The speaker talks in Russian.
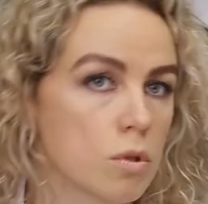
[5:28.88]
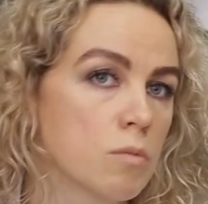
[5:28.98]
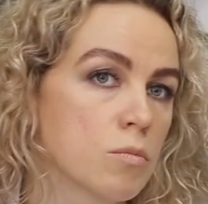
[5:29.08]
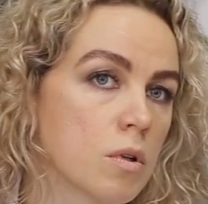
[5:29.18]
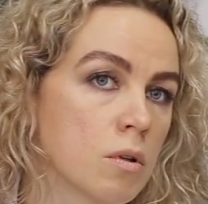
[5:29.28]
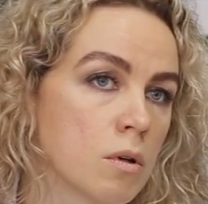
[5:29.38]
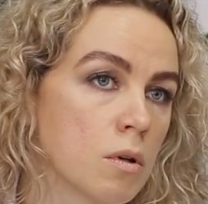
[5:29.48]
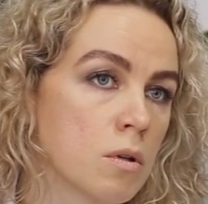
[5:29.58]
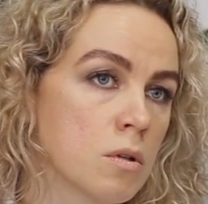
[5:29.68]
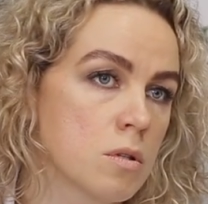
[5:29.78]
там
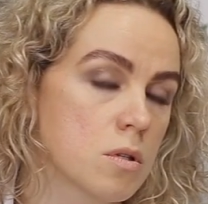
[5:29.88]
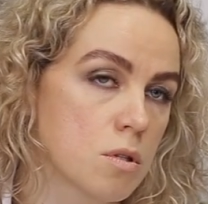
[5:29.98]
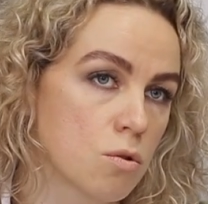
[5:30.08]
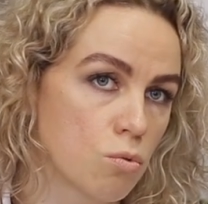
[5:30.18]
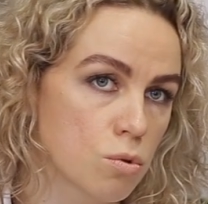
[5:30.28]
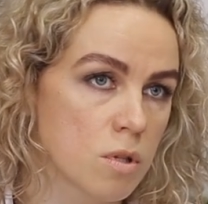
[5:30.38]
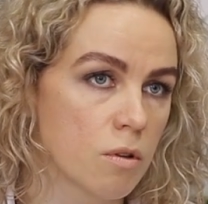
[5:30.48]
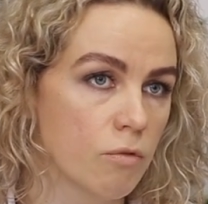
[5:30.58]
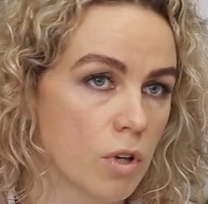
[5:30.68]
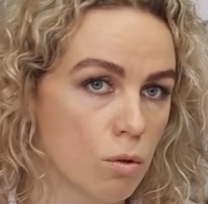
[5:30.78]
э, с
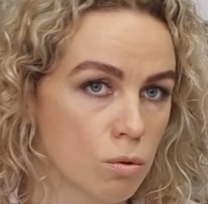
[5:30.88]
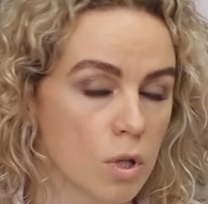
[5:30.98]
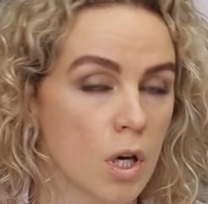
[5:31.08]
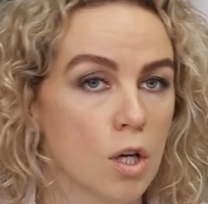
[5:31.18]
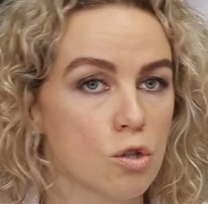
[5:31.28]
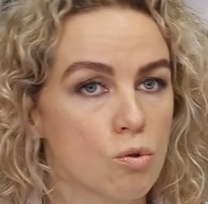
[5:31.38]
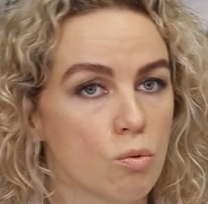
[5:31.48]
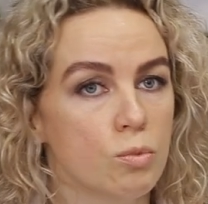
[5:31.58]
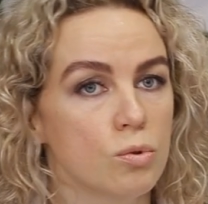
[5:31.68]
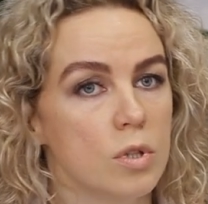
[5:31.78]
курсом валют,
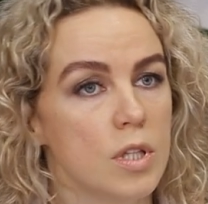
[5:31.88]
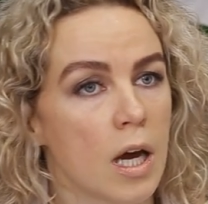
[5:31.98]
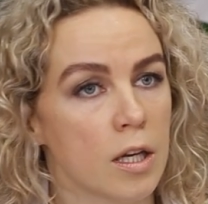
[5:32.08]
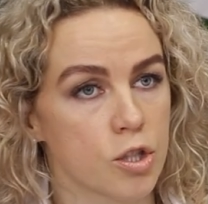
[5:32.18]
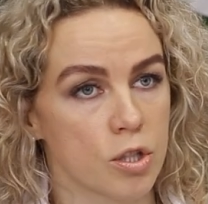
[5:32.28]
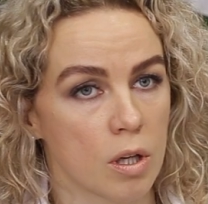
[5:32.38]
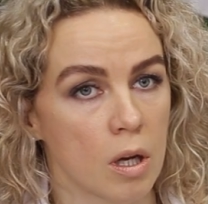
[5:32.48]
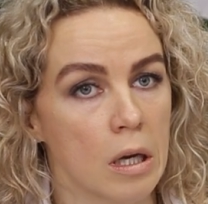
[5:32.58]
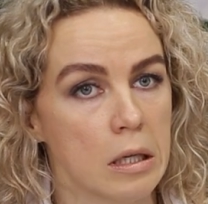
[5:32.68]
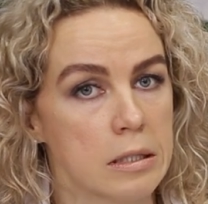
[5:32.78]
что будет дальше.
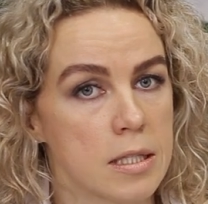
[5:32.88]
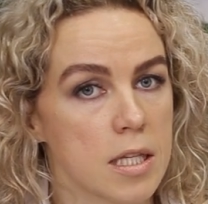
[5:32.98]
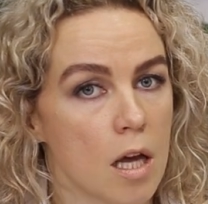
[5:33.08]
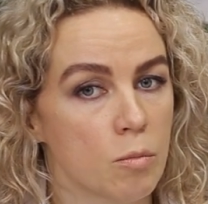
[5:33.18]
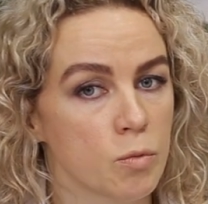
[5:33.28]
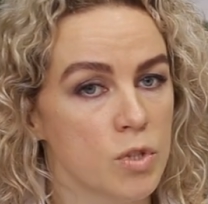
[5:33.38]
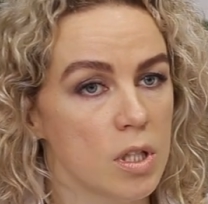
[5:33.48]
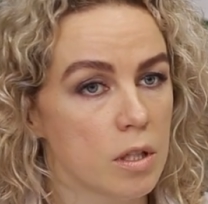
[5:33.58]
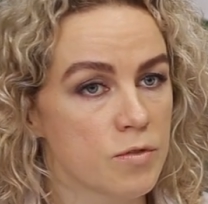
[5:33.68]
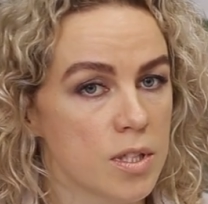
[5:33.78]
На самом
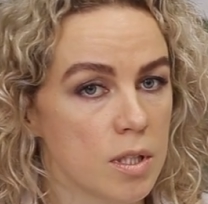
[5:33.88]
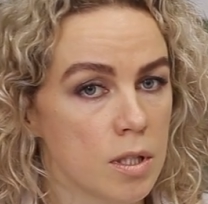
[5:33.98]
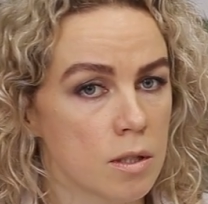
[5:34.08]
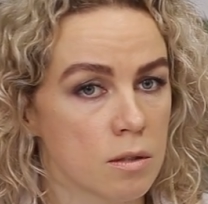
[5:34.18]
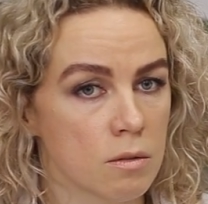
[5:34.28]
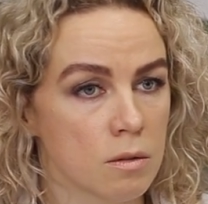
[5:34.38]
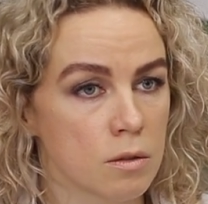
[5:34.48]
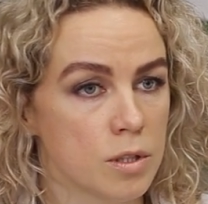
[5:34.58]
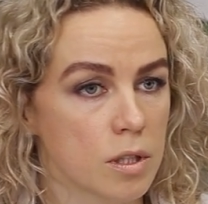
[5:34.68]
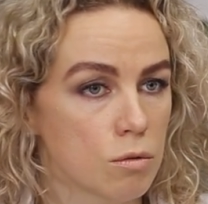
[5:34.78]
деле все
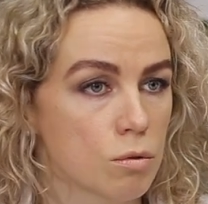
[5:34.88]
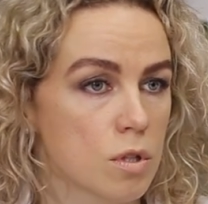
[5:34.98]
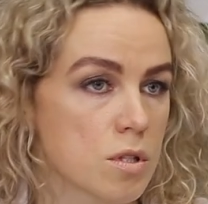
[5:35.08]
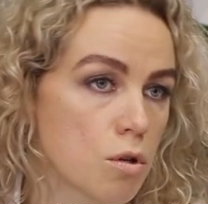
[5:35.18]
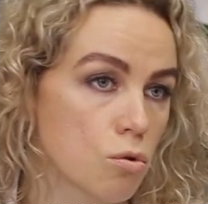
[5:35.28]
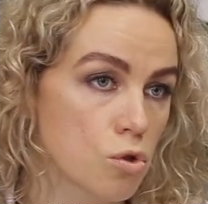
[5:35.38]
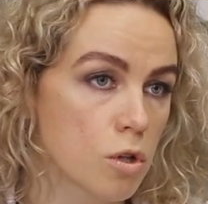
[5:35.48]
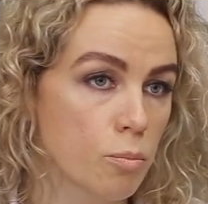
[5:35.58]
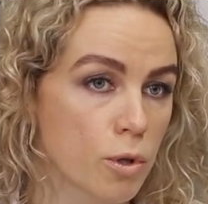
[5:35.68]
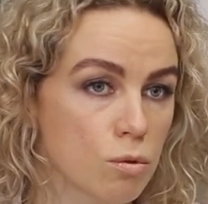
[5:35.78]
э, делают
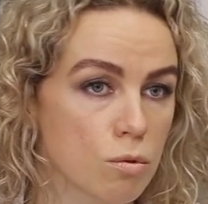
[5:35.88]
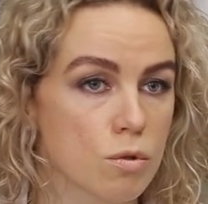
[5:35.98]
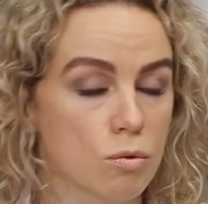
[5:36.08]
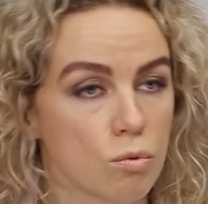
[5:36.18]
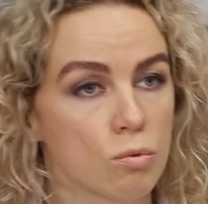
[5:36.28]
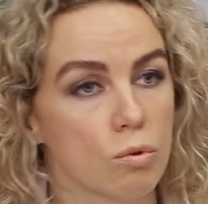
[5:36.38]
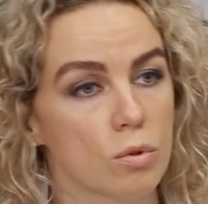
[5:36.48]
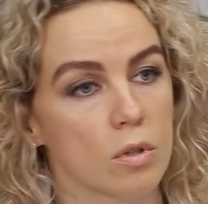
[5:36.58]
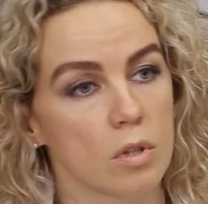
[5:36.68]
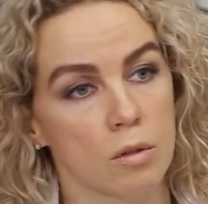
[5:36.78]
осторожные прогнозы, ну
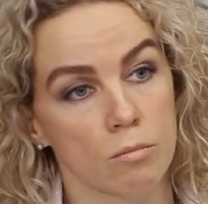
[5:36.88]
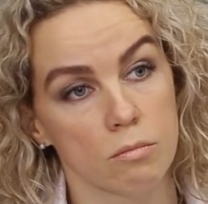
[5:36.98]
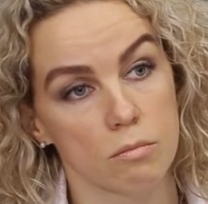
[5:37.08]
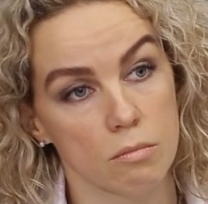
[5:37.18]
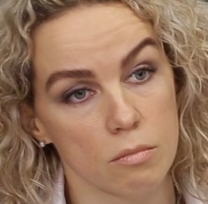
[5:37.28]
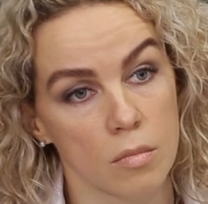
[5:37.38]
кто-то там